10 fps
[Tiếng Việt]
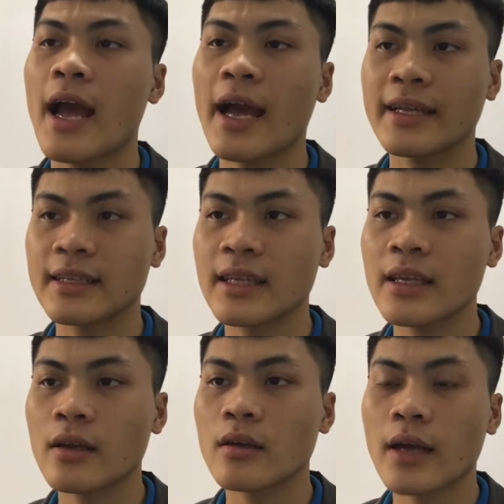hành
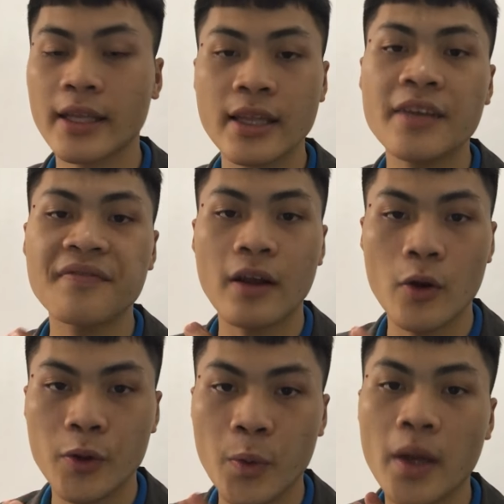tinh hành tinh và
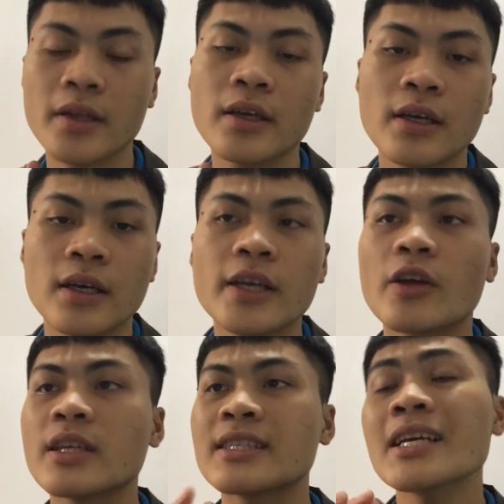lợi nhuận khi
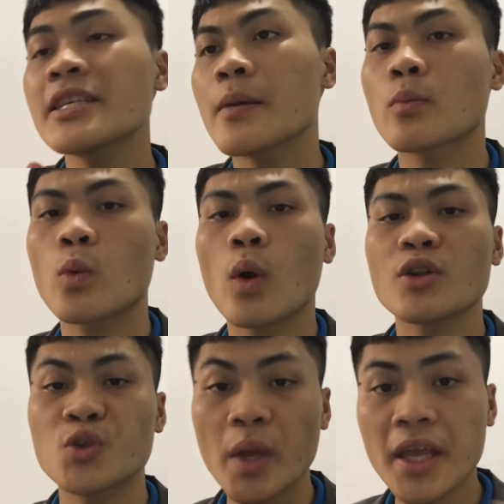đó thì trách nhiệm
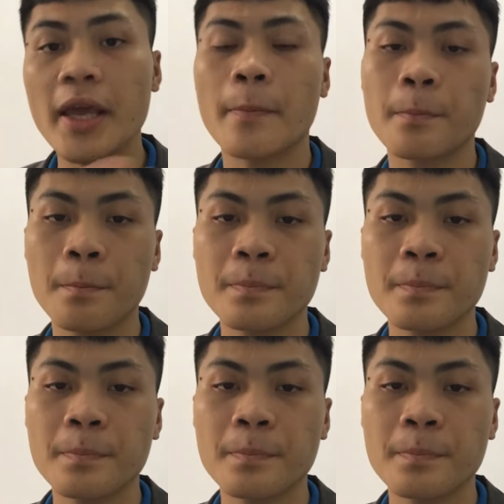của doanh nghiệp